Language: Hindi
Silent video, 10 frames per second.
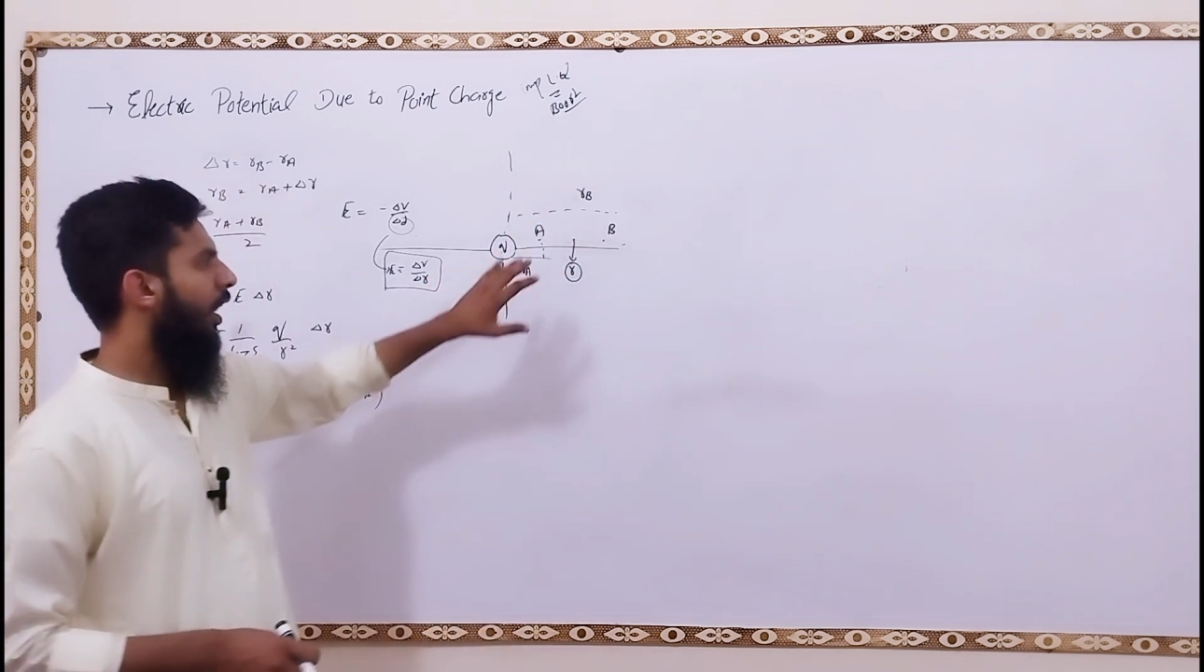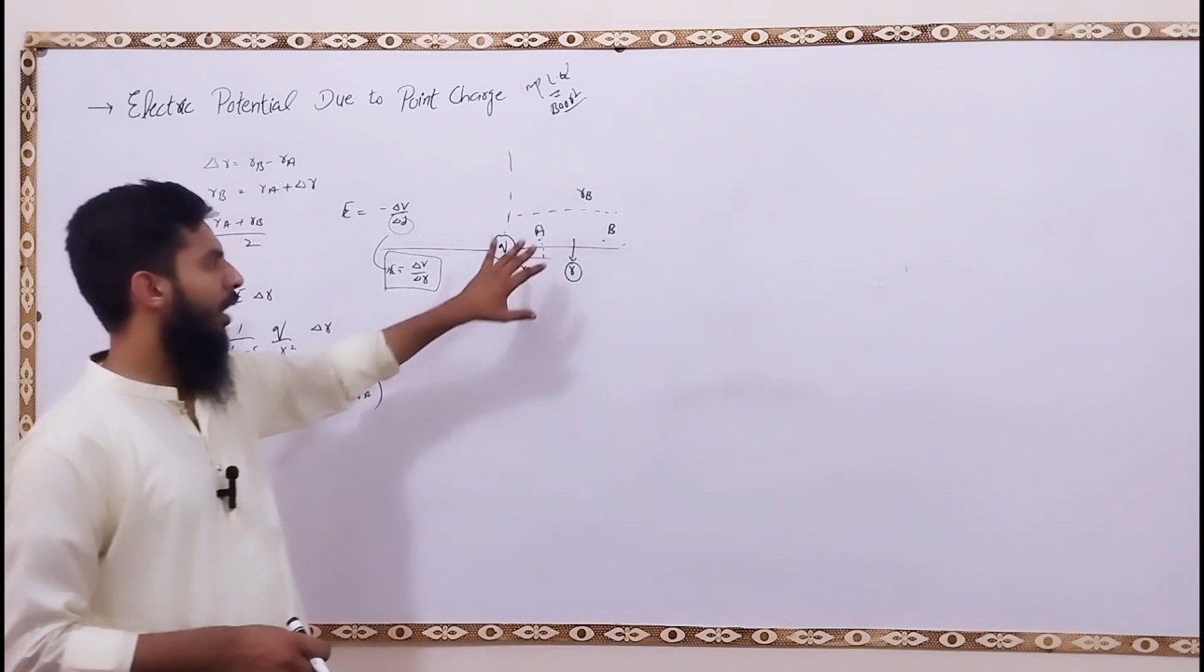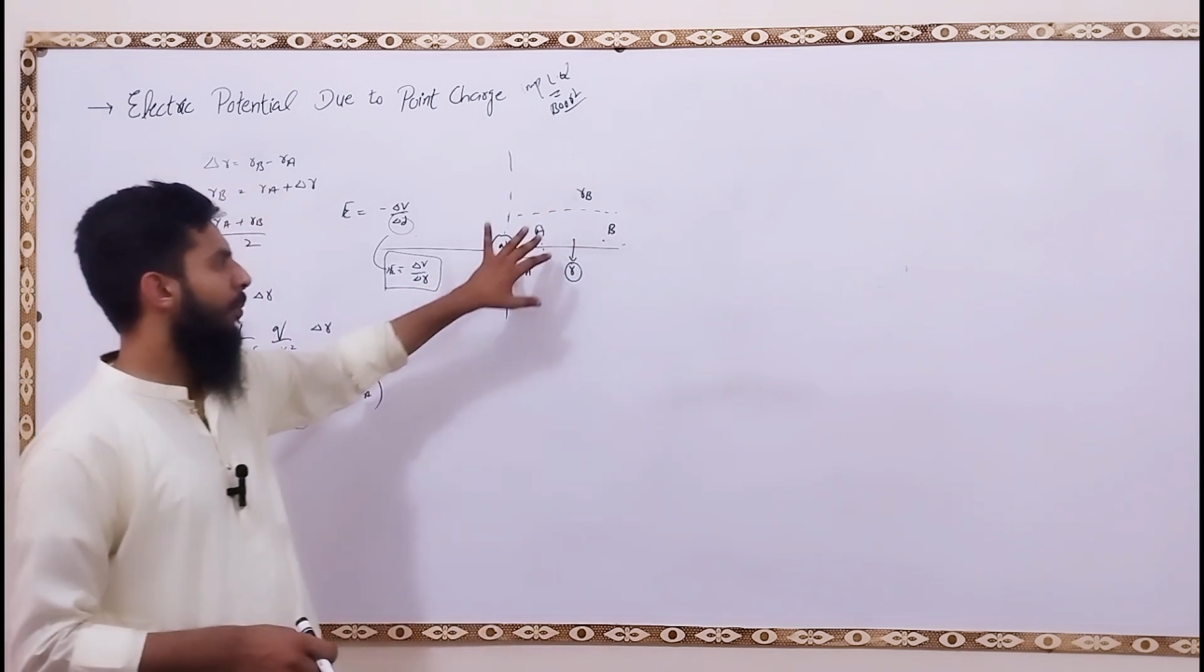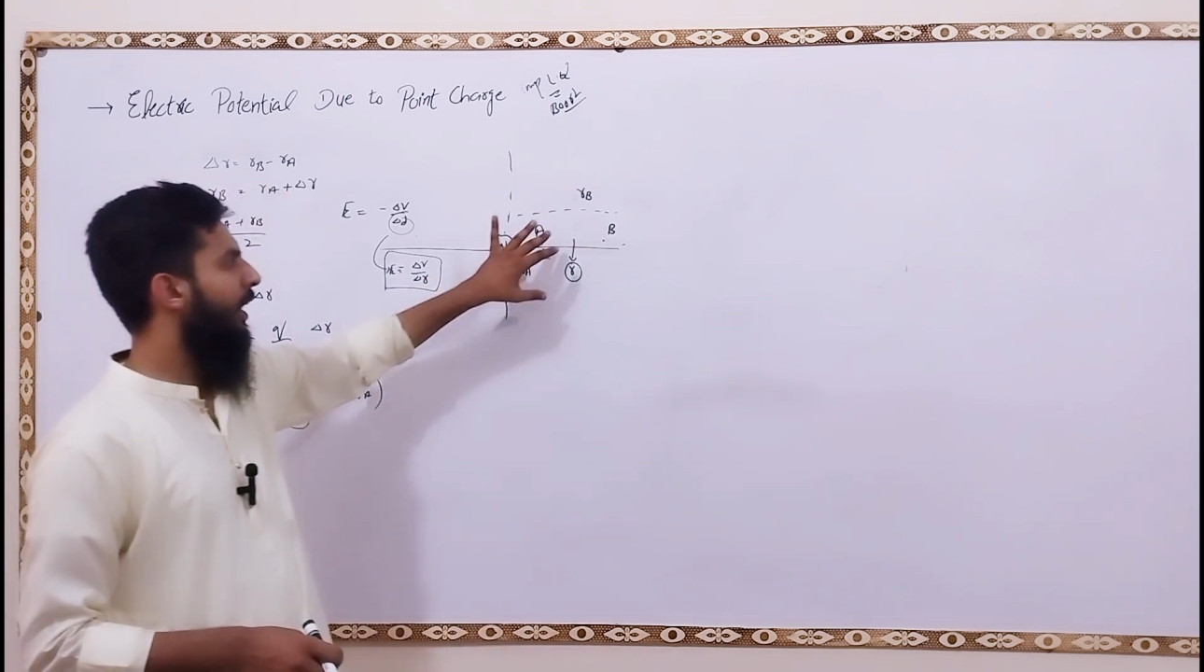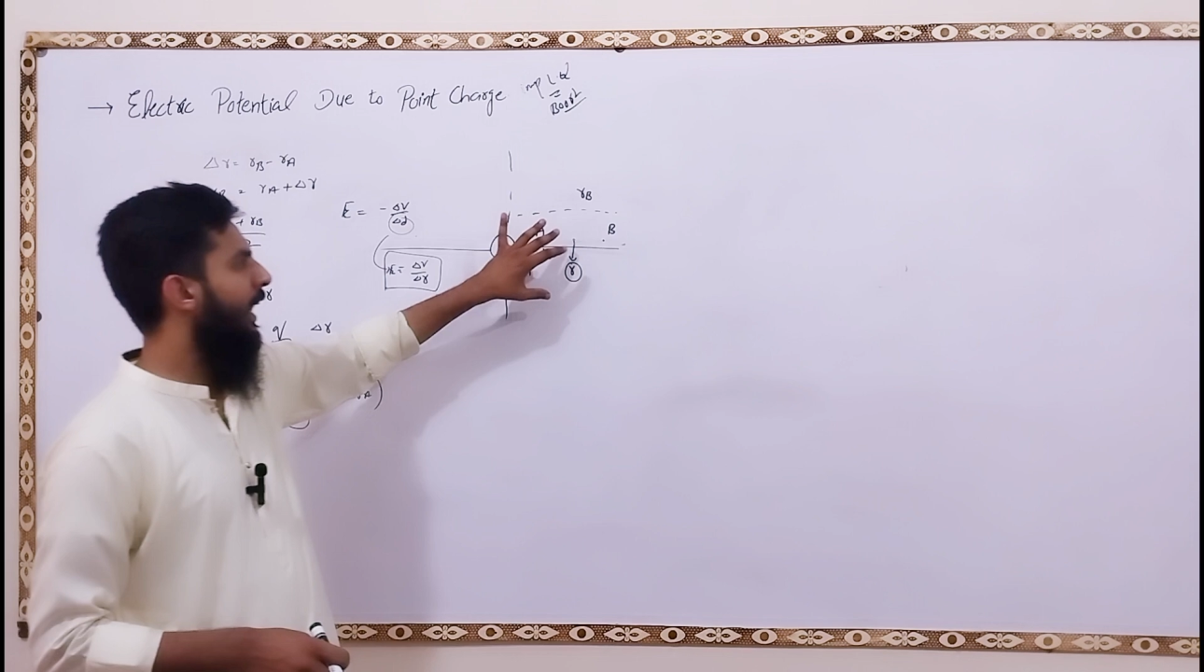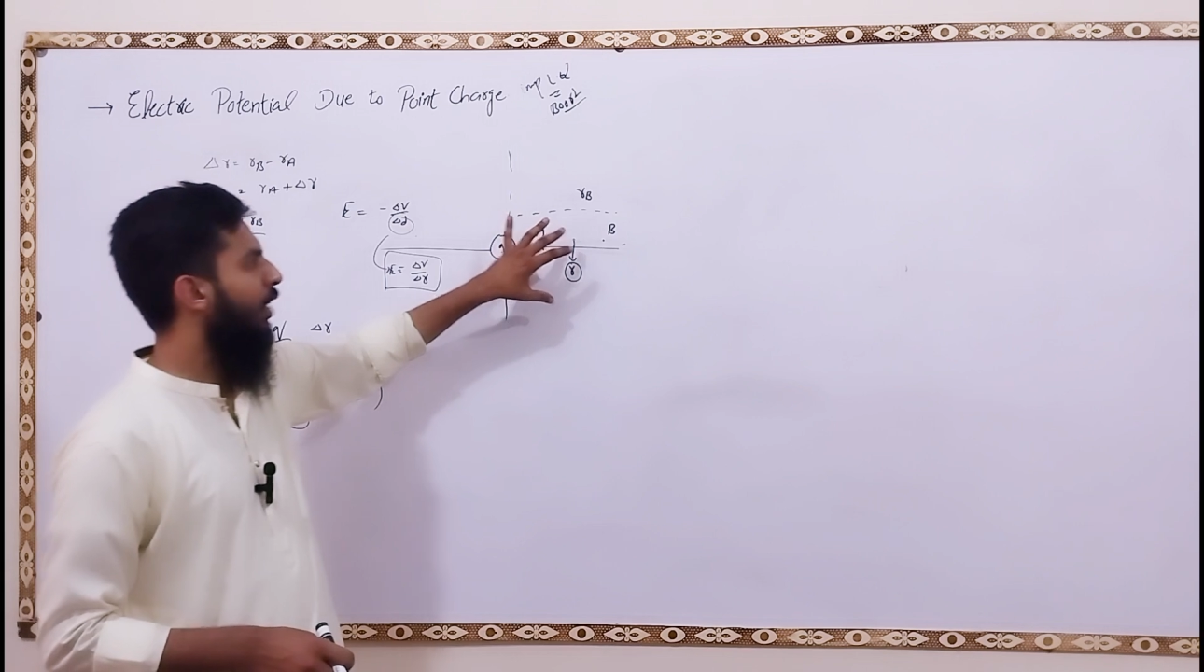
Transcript: हमने